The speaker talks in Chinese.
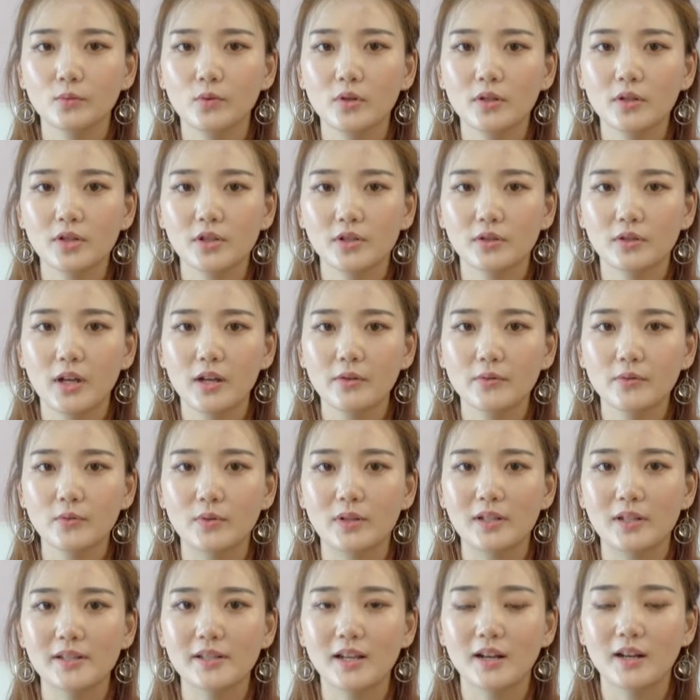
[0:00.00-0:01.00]
或是当
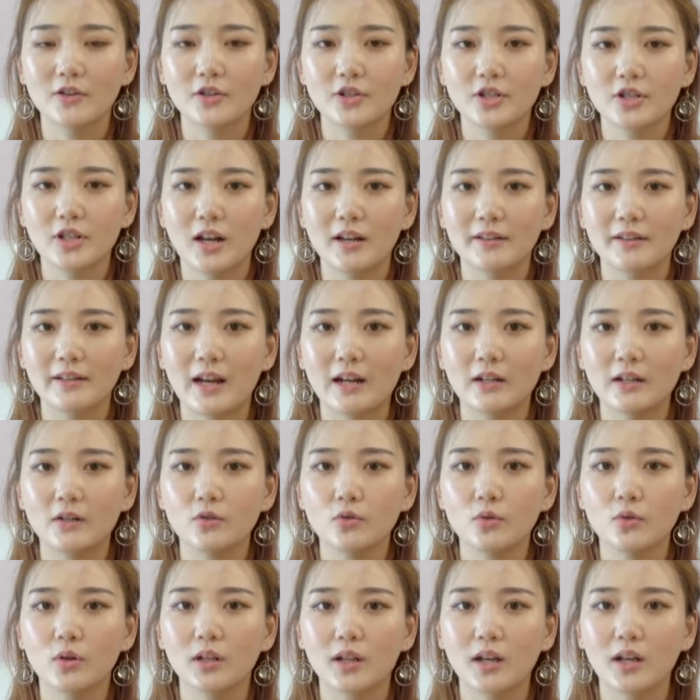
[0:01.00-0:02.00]
女人强势而男
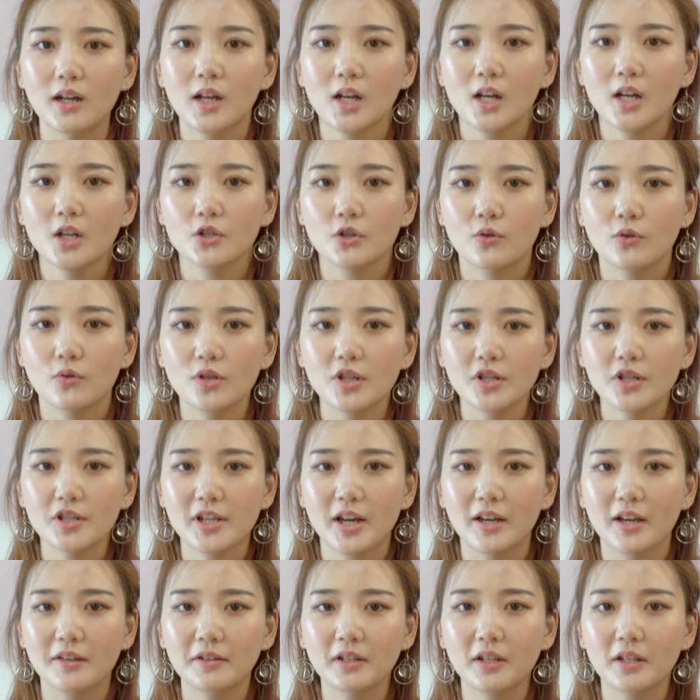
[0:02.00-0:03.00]
人弱了，总是
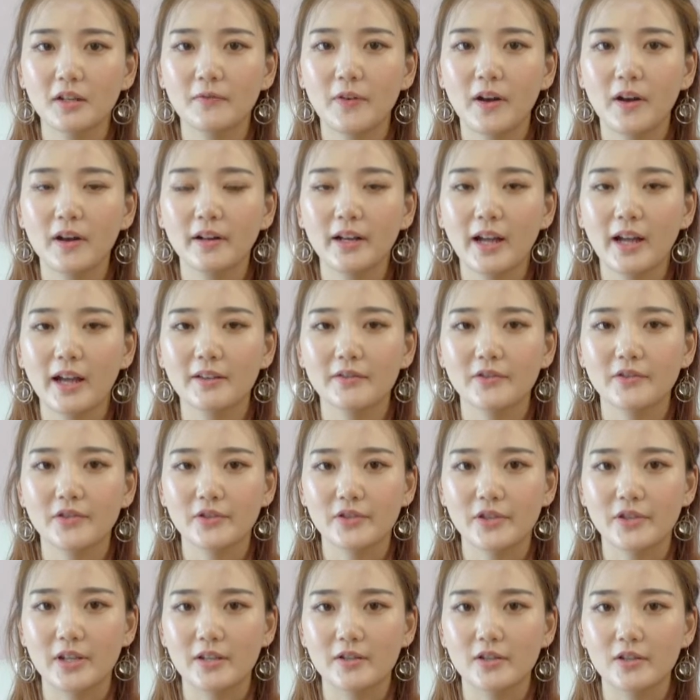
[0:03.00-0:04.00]
强的一方开
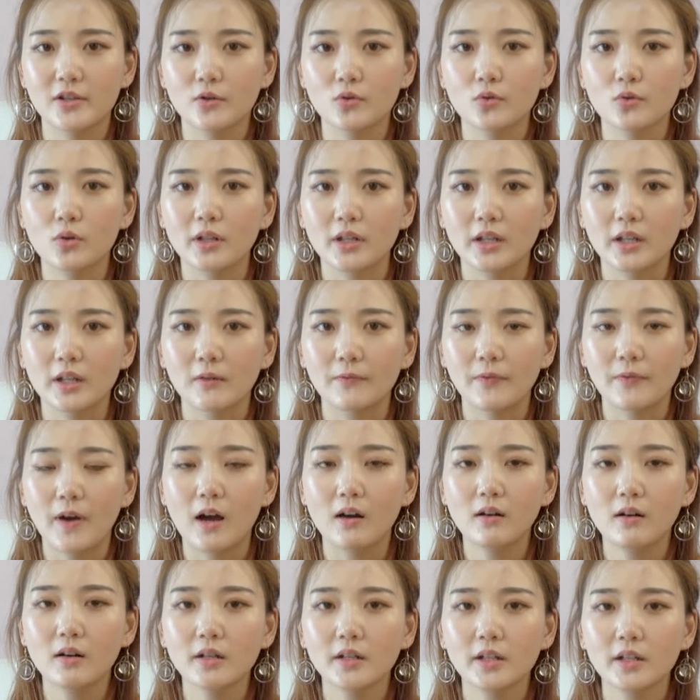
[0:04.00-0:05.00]
始嫌弃弱的一
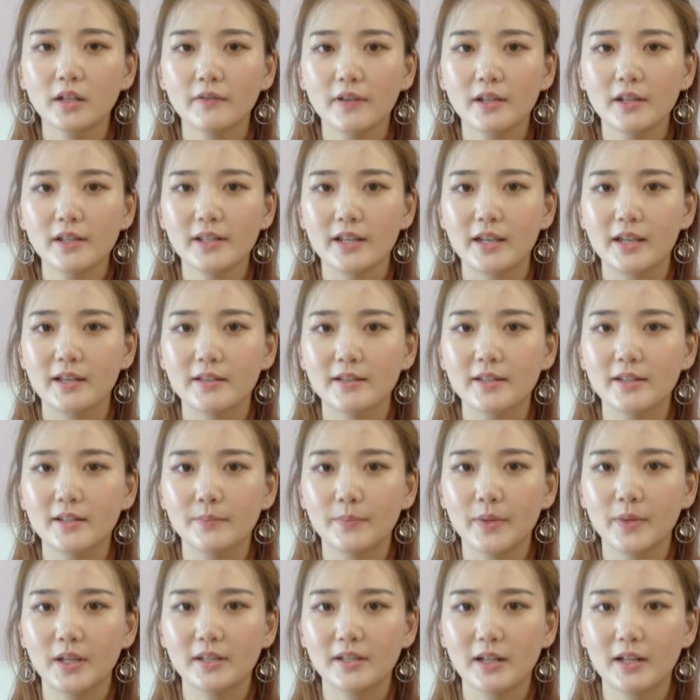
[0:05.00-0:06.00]
方，因为嫌
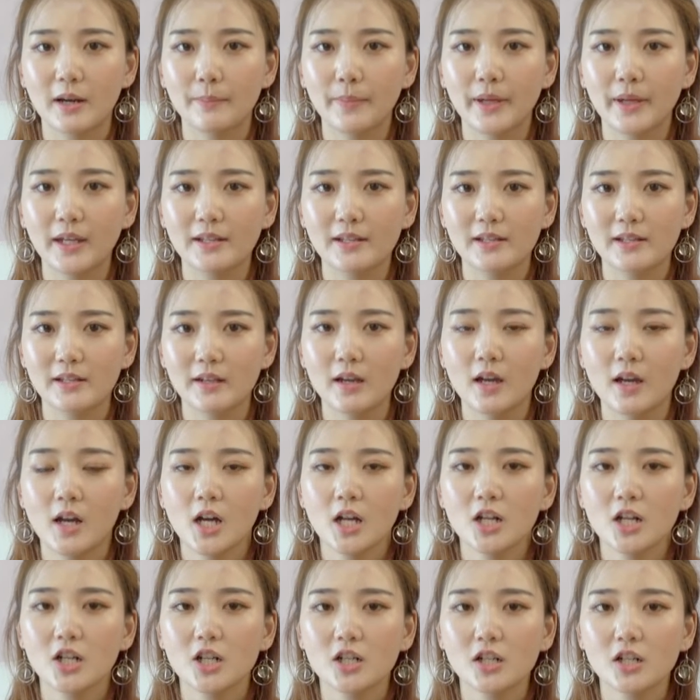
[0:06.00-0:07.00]
弃便想背弃，
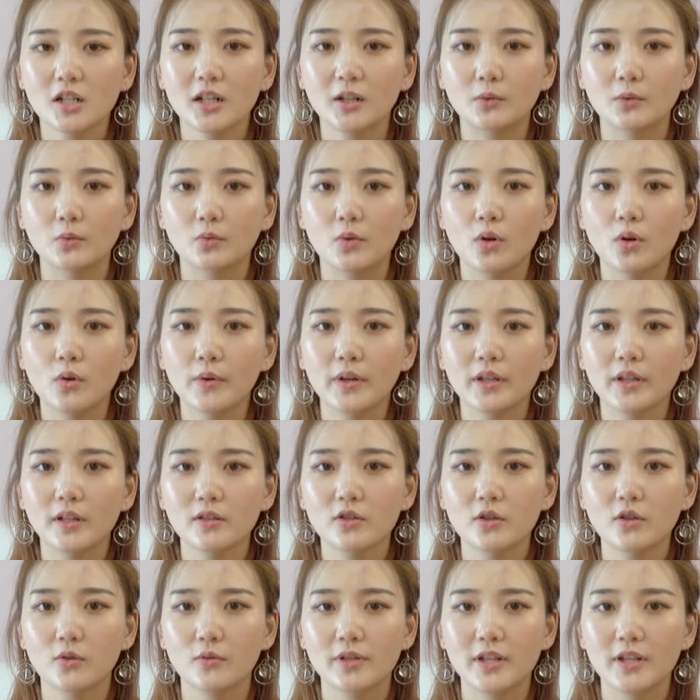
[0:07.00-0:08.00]
这是很多婚
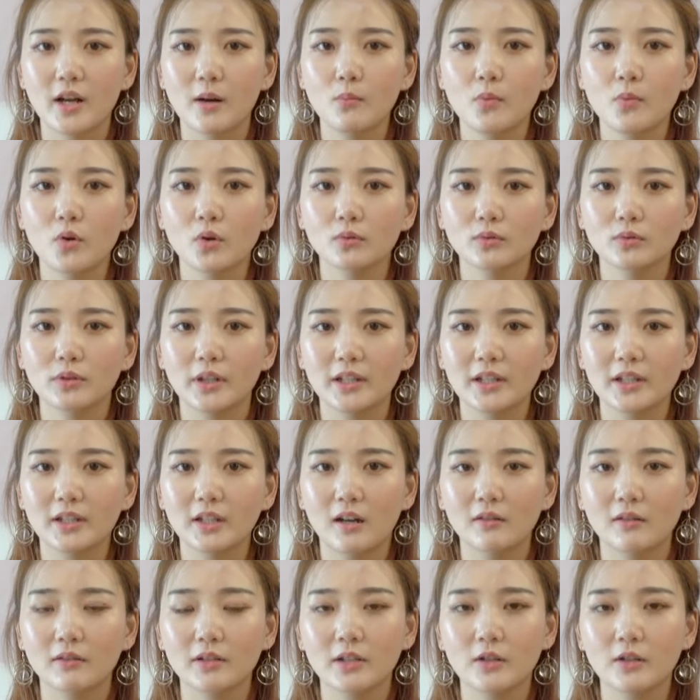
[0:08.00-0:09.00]
姻走向末路的一
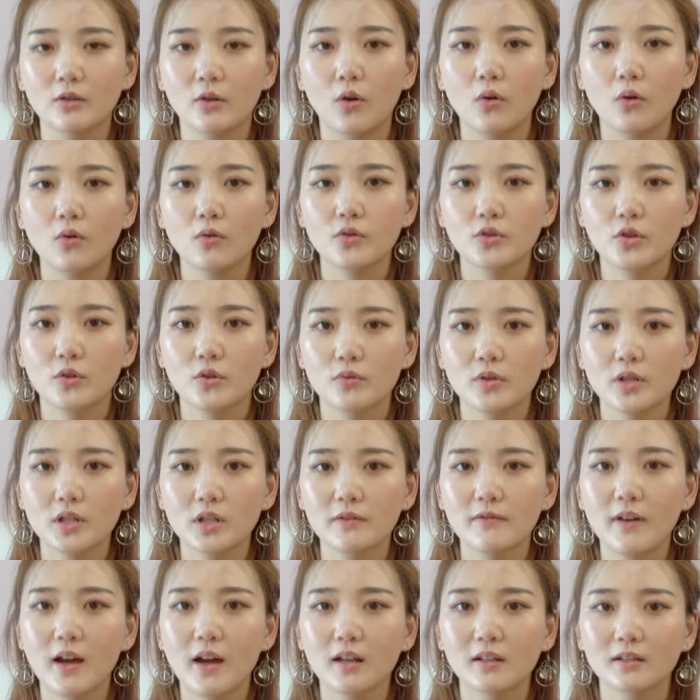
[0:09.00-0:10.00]
条理由。总
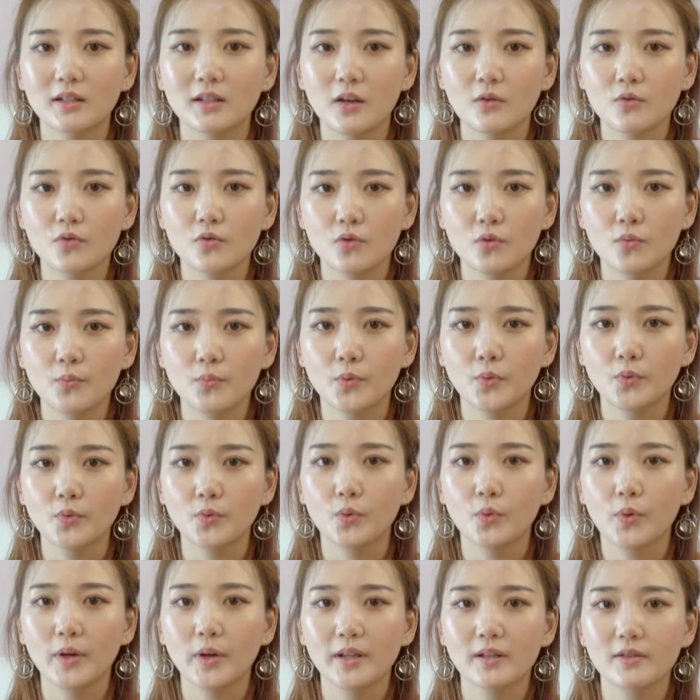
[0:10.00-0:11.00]
是忘了当初步
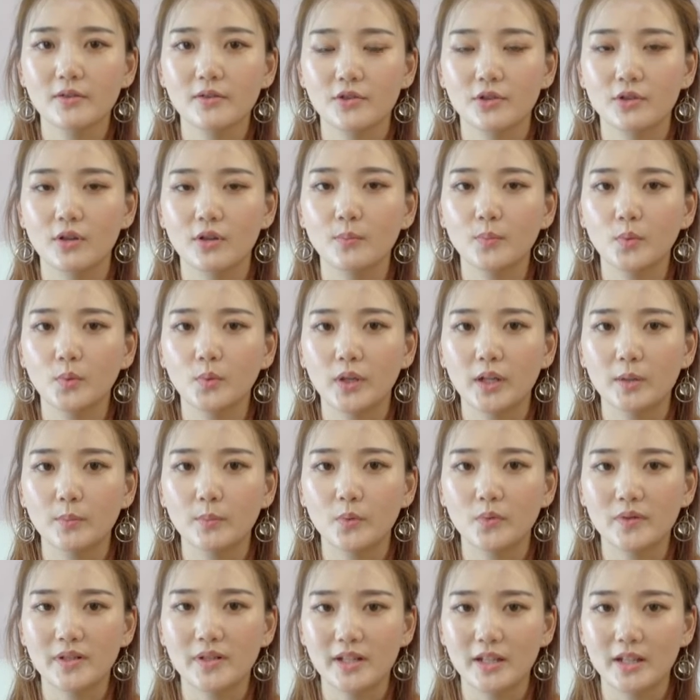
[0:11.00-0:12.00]
入婚姻时的不离
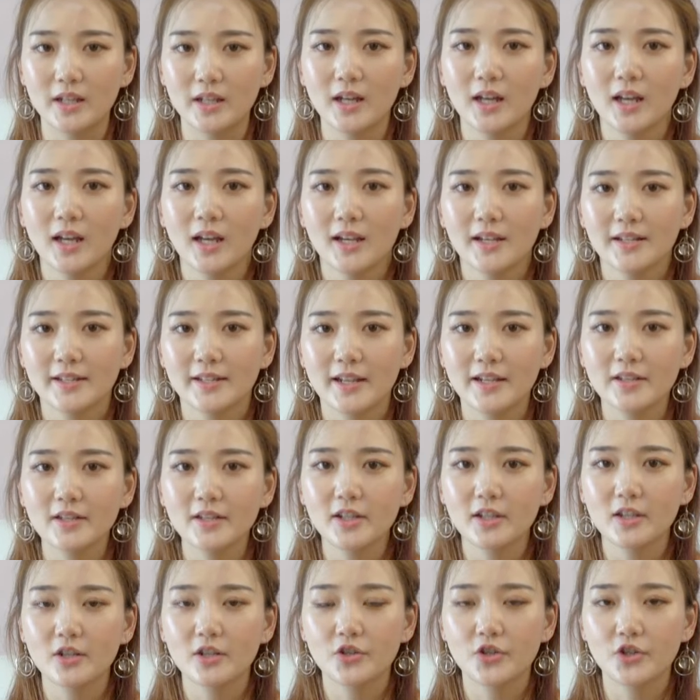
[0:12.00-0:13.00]
不弃，嫌
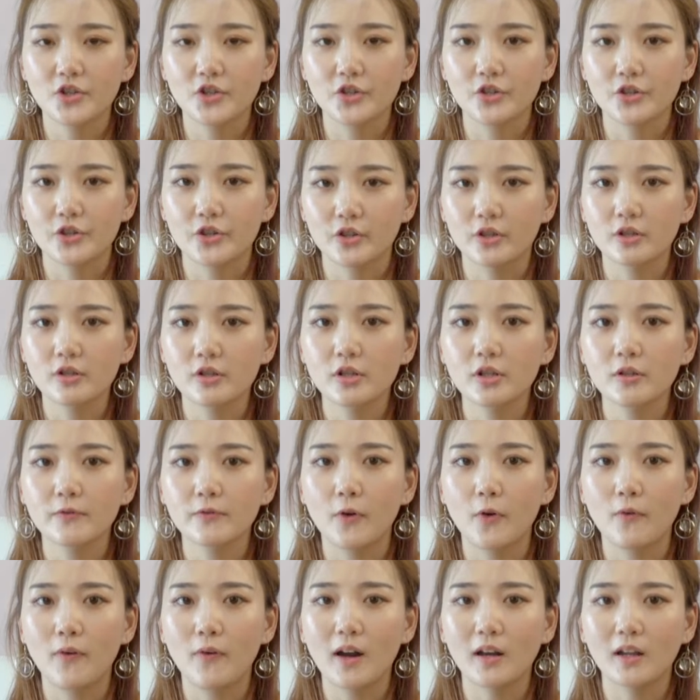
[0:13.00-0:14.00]
弃的此时是
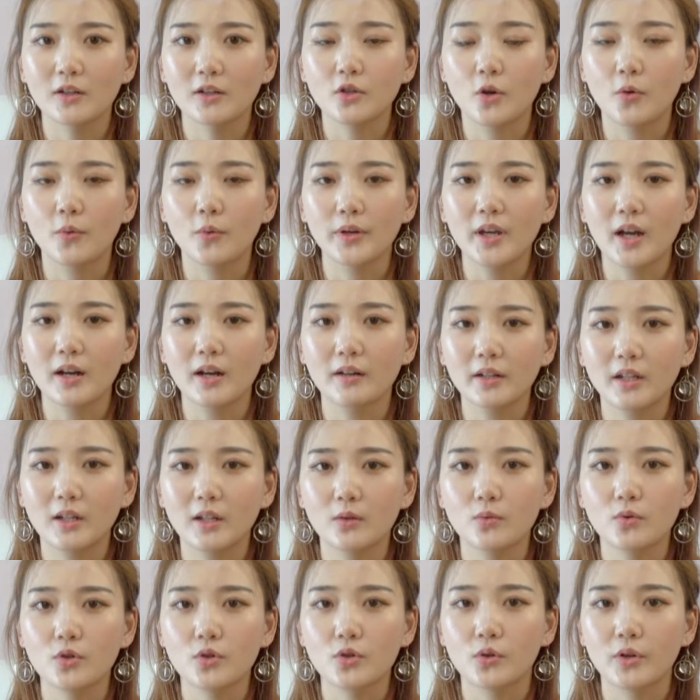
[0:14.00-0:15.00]
否忘了同样
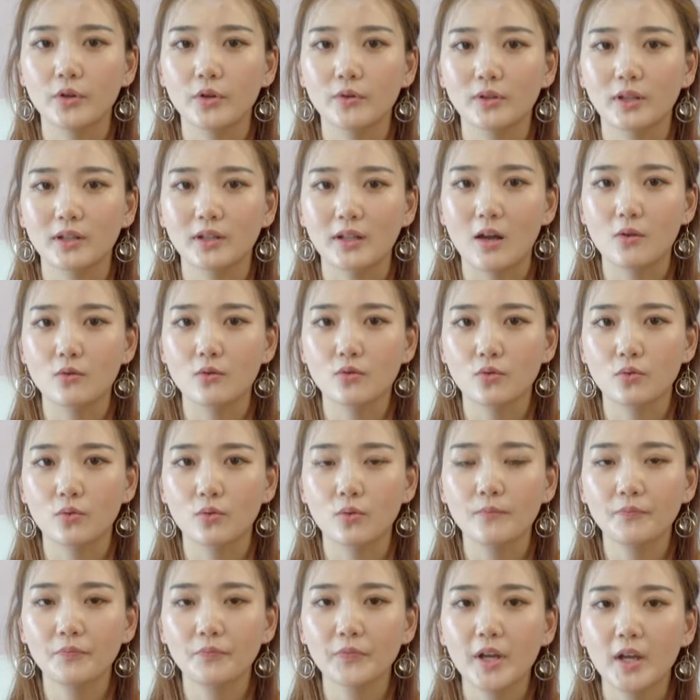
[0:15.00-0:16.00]
一无所有的当
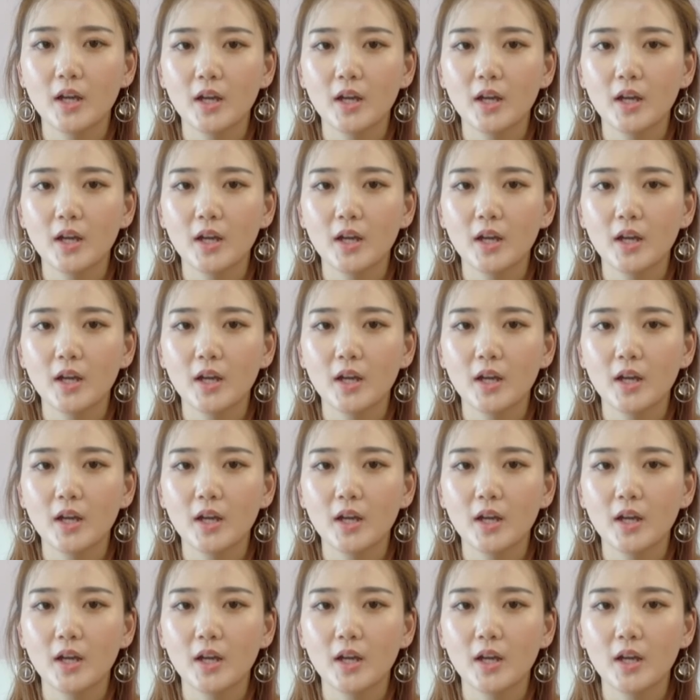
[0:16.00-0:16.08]
初？